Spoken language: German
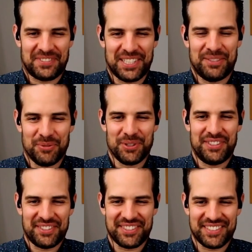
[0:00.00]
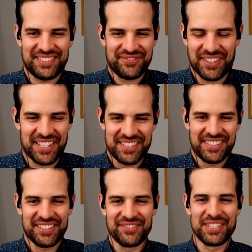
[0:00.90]
ich muss, äh, weiß ich
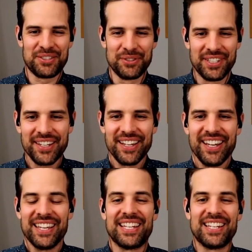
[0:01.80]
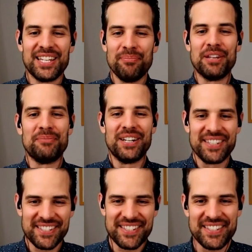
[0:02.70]
nicht, was tun, ja? ja? Ja, dann nimm dir mal
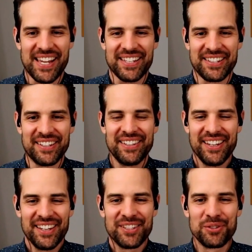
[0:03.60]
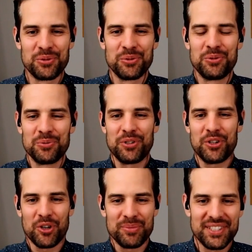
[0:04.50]
diese Zeit, ja? Du, du, du
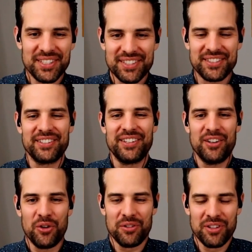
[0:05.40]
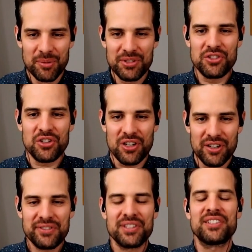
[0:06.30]
bekommst das, äh, nimmst das
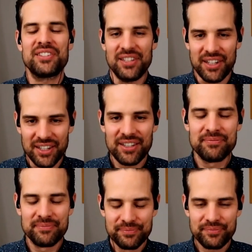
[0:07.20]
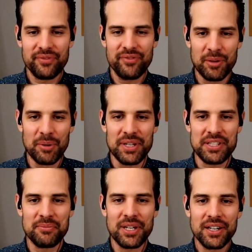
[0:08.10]
auf, sagst, ja, hm, werden wir
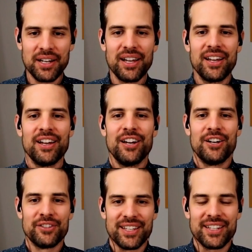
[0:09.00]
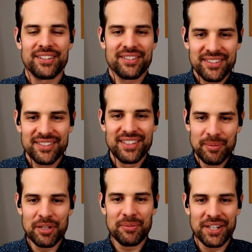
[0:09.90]
besser machen und dann
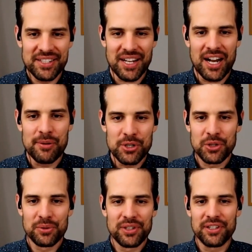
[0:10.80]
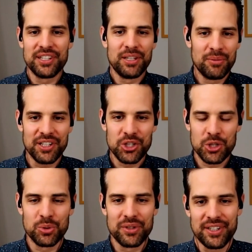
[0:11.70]
nimm dir mal diese halbe Stunde oder nimm dir eine
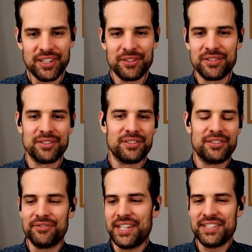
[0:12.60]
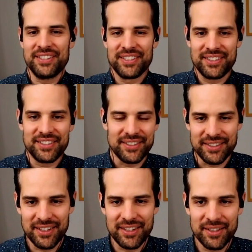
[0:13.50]
Stunde, ja? Und, und weiß ich nicht, äh,